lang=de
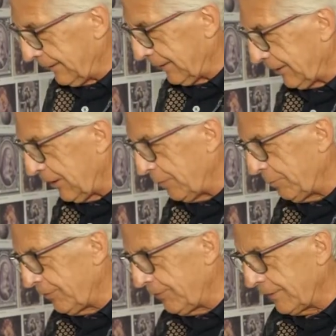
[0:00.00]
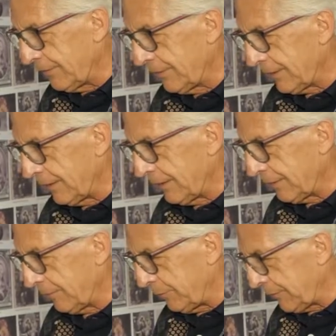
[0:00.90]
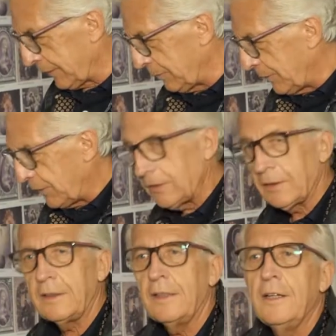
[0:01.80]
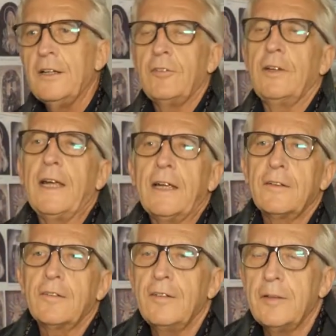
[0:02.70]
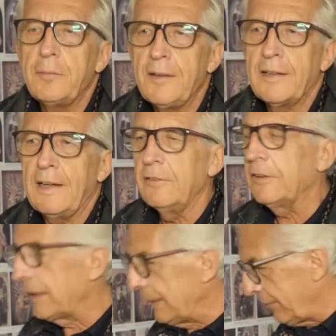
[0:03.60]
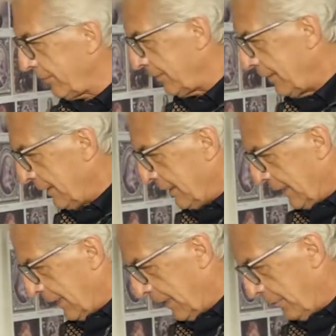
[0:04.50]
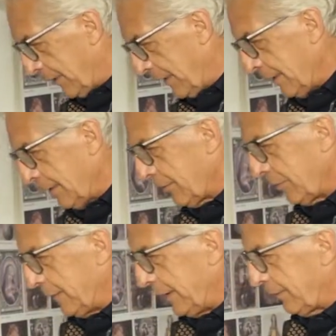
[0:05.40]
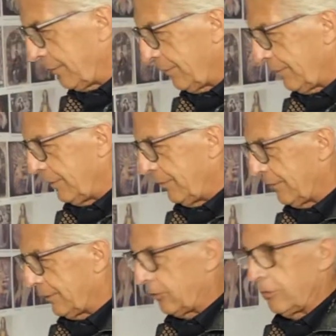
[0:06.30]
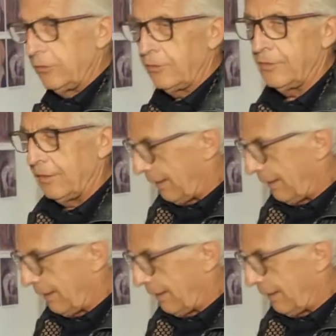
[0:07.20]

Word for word: in den Körper vorzudringen gemacht. Vielleicht hat es ihn ein bisschen angeritzt, aber zumindest ist der Schuss